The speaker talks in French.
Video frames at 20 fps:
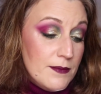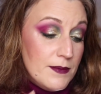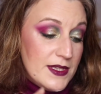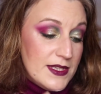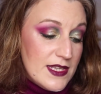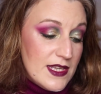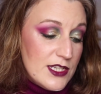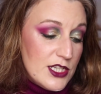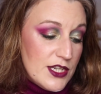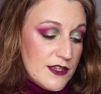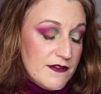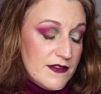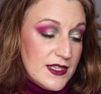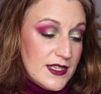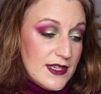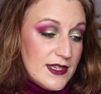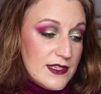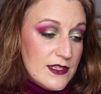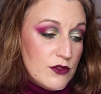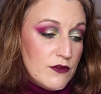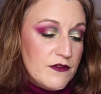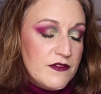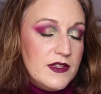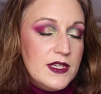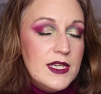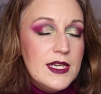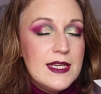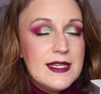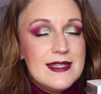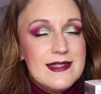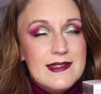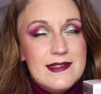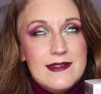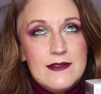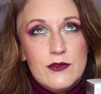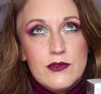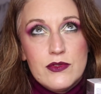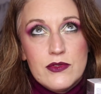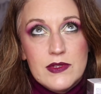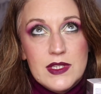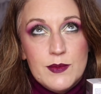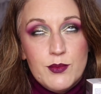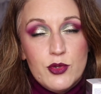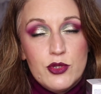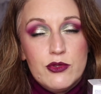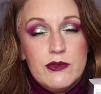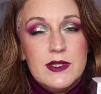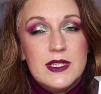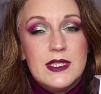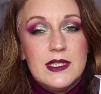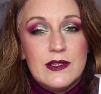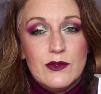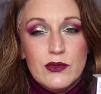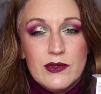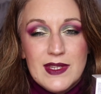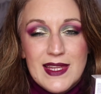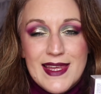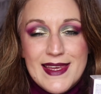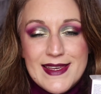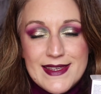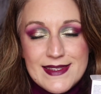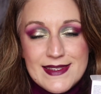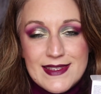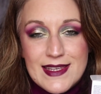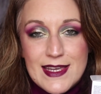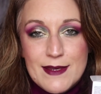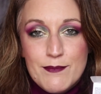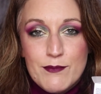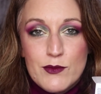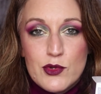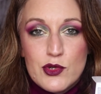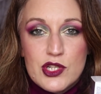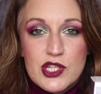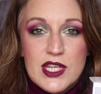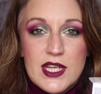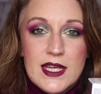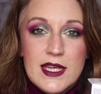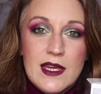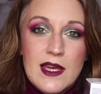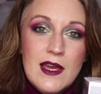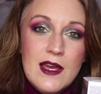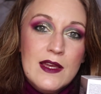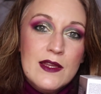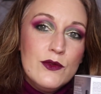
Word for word: Mais ça, j'avais très envie et ce sont des produits qui coûtent extrêmement cher.